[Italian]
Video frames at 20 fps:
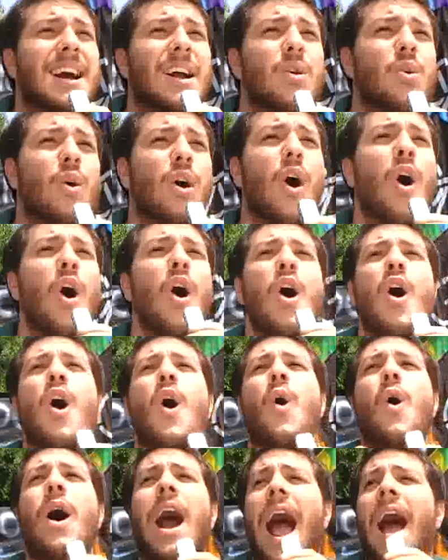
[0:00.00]
tra loro.
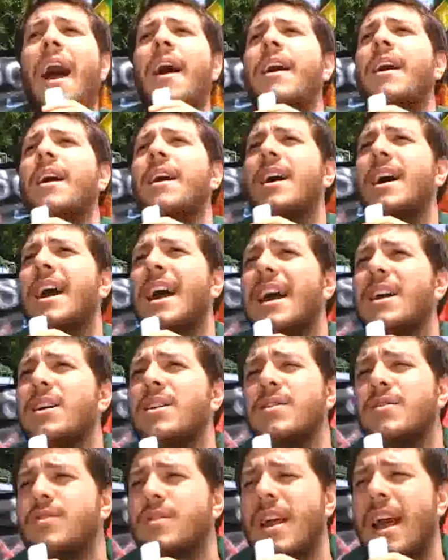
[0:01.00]
Ora,
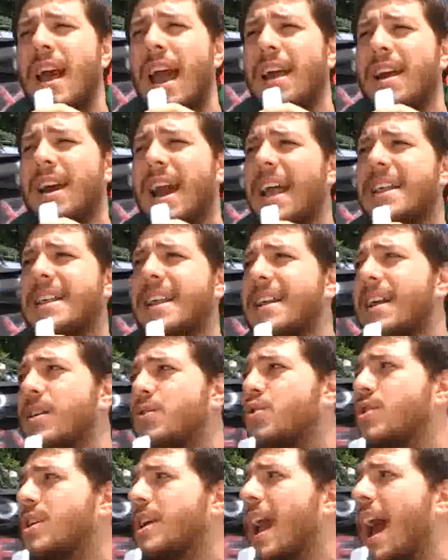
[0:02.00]
eh, resta da
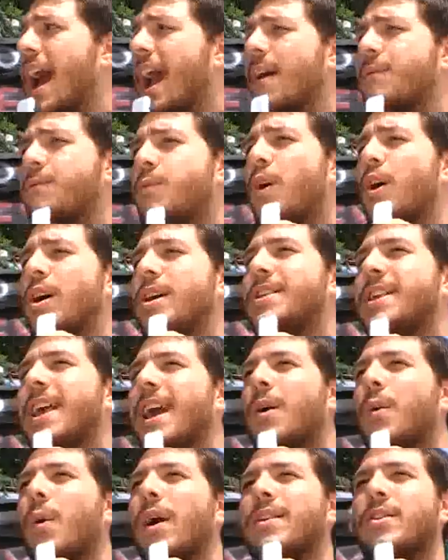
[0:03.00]
giudicare a voi
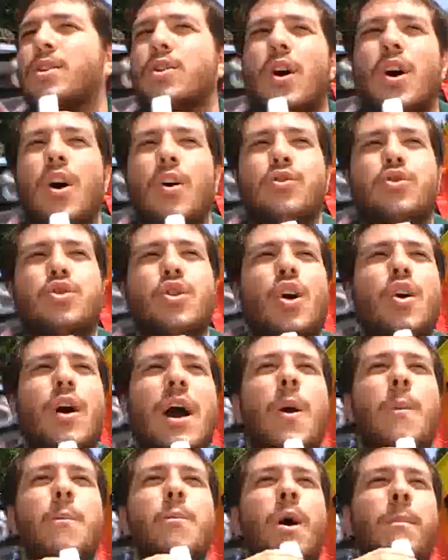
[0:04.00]
se questo non solo
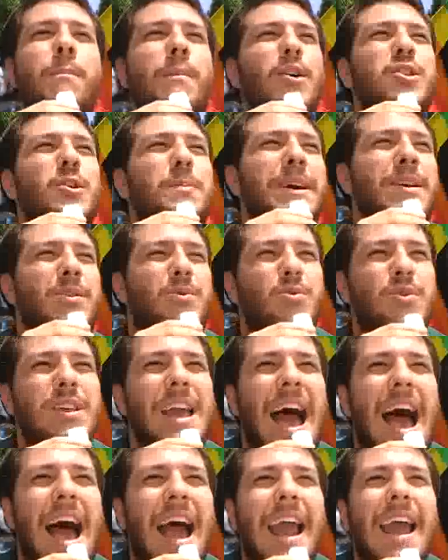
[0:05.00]
è un buon modo per
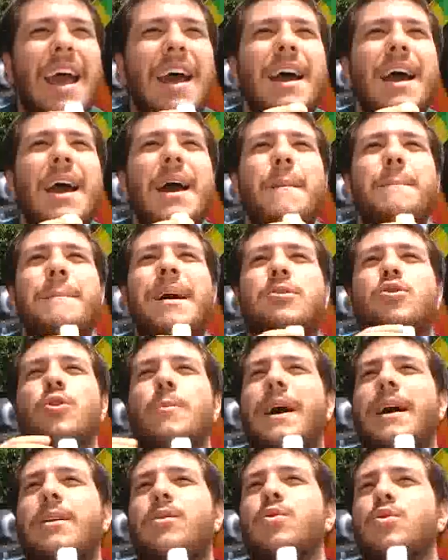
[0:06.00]
studiare, ma
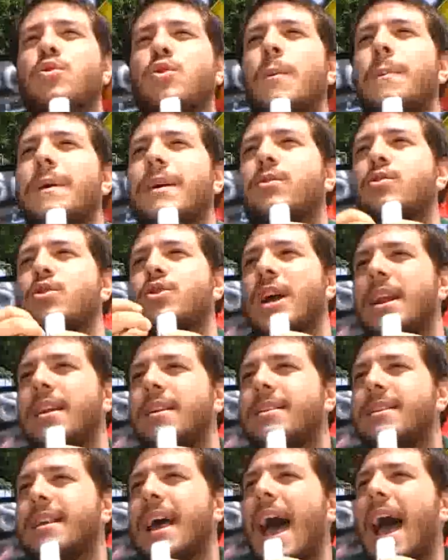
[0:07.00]
soprattutto per
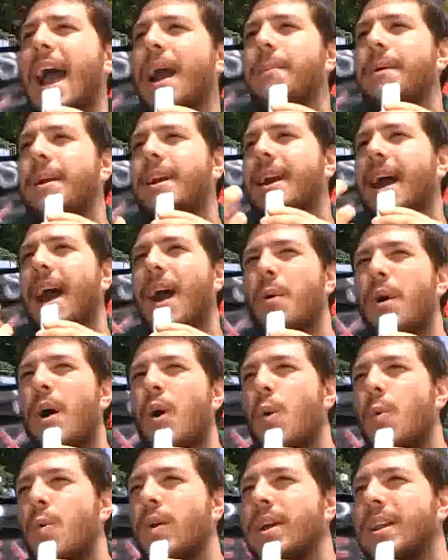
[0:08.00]
socializzare, per creare
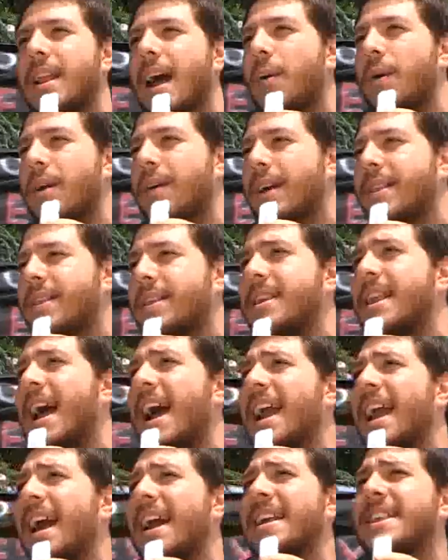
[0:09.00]
una comunità
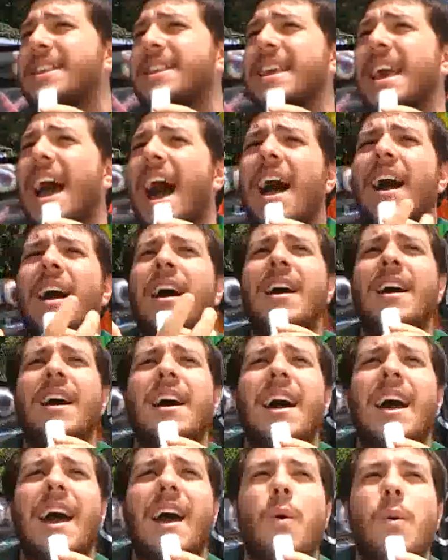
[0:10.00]
universitaria che sia
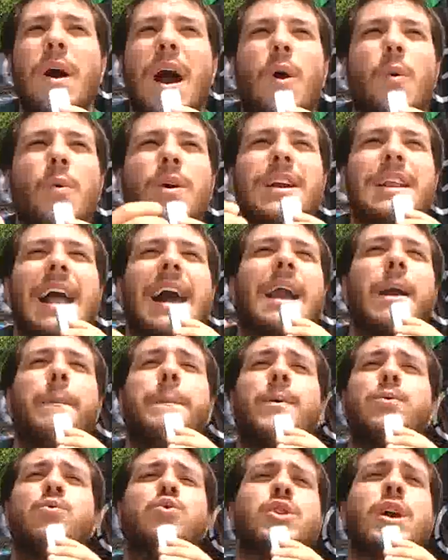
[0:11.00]
eh, una comunità che
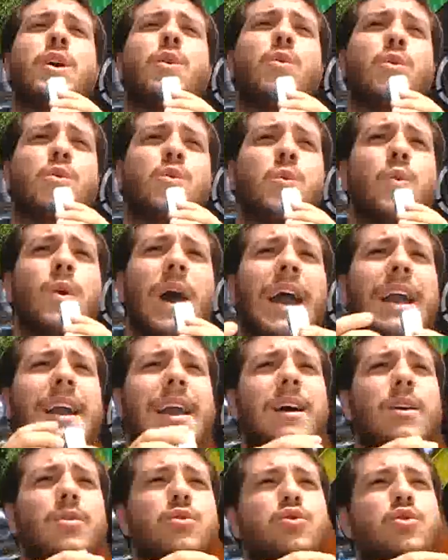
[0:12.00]
produce cultura e
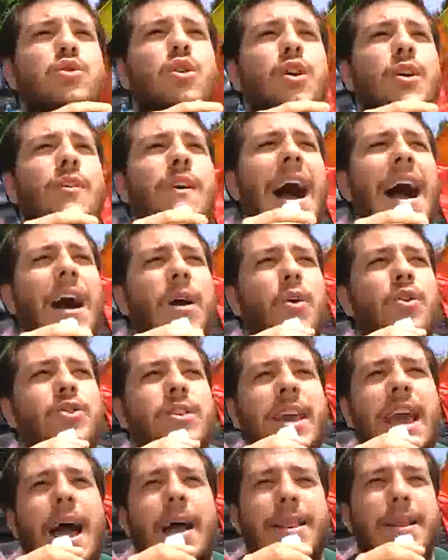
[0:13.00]
che non solo va
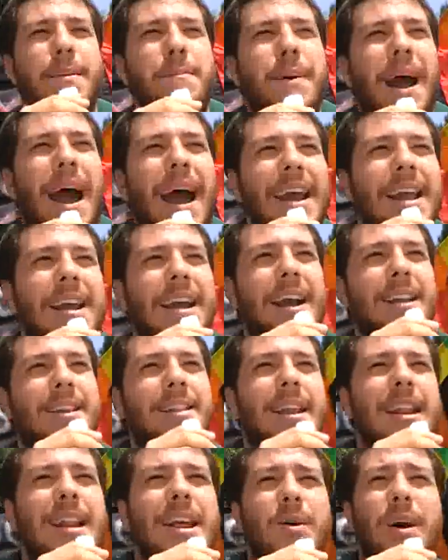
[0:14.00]
così a timbrare il
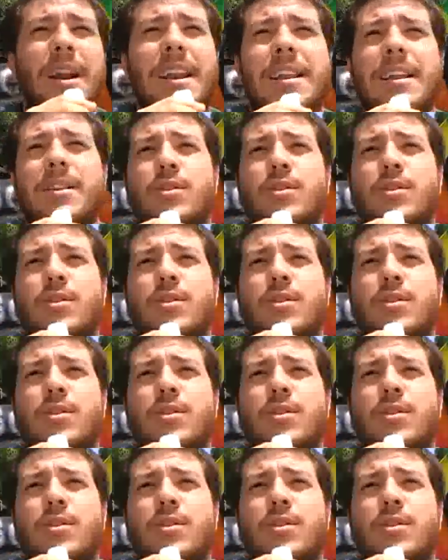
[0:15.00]
cartellino alle